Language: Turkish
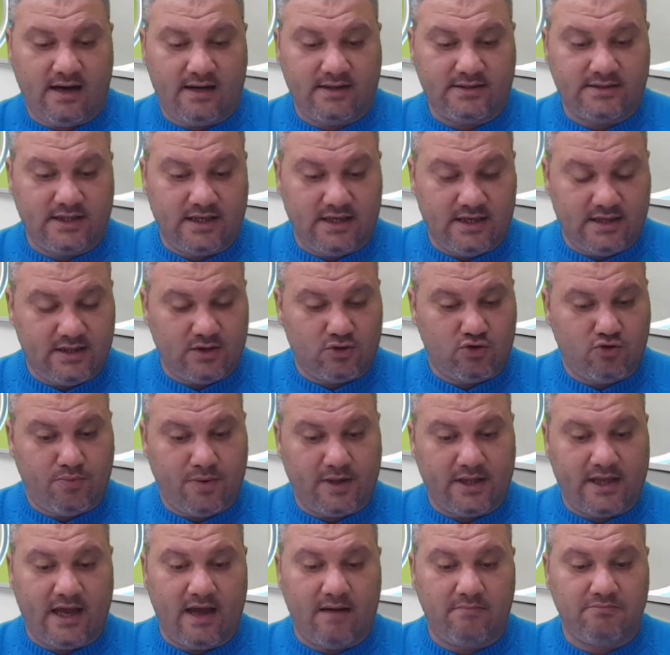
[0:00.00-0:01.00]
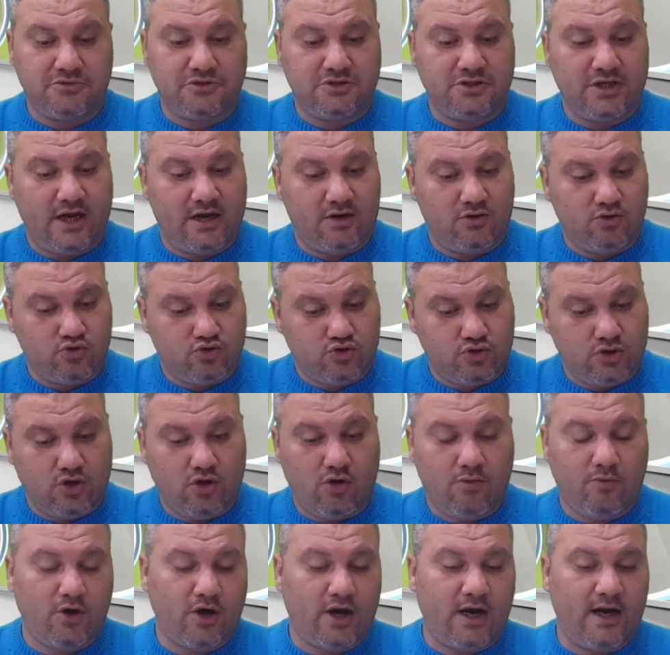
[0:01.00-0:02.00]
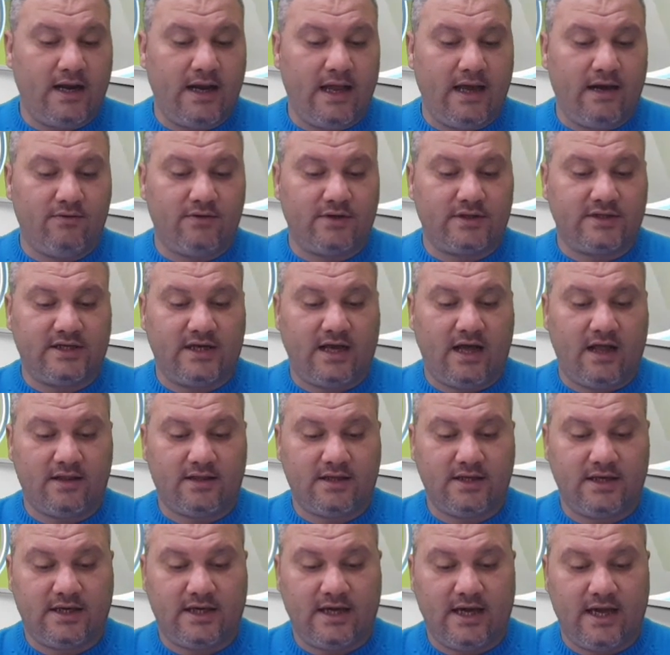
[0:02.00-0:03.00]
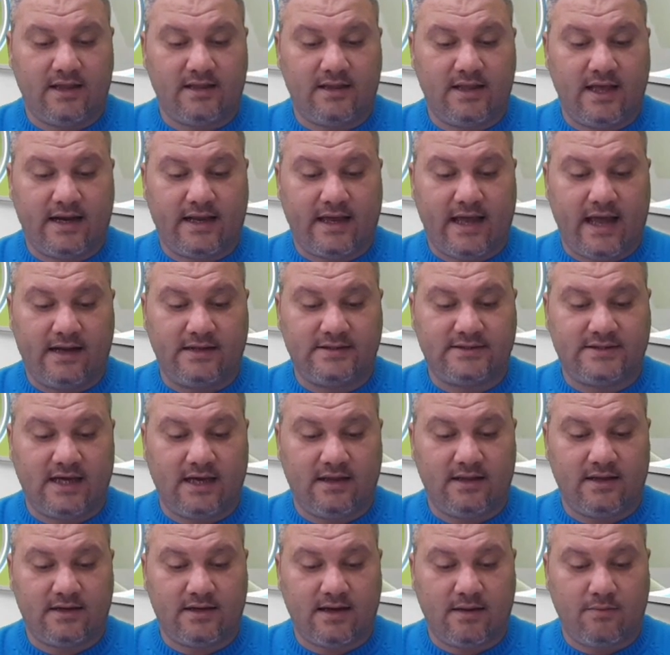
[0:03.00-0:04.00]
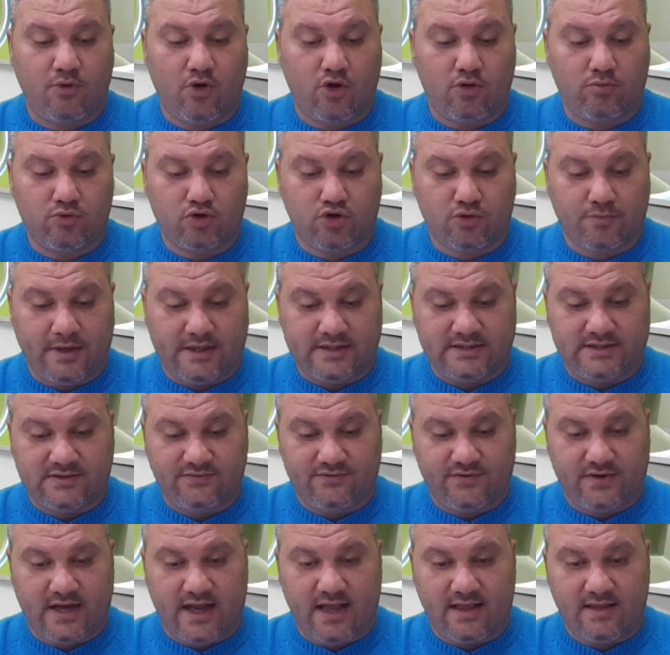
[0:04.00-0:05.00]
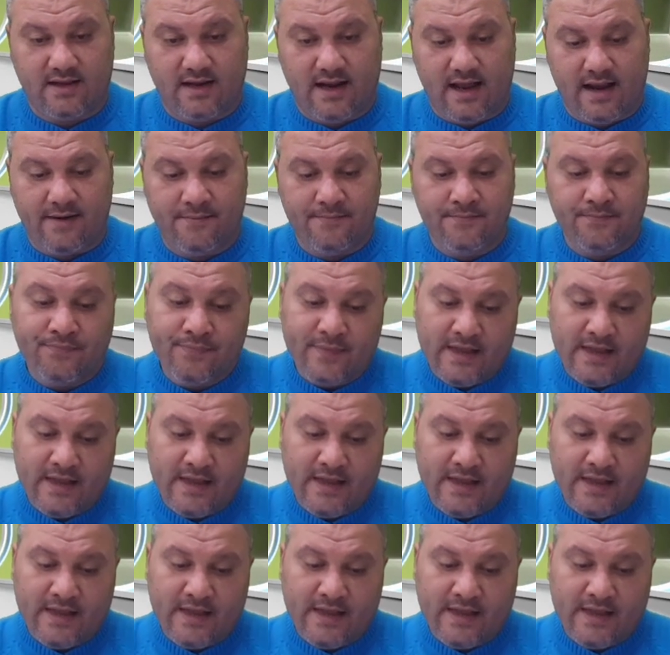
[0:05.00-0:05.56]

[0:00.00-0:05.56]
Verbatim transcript: Arsenal'e de kupada yenmişlerdi. Üstüne o moralle Everton 6-2 yendiler. Kendi sahalarında Bournemouth'u 5-0 yendiler.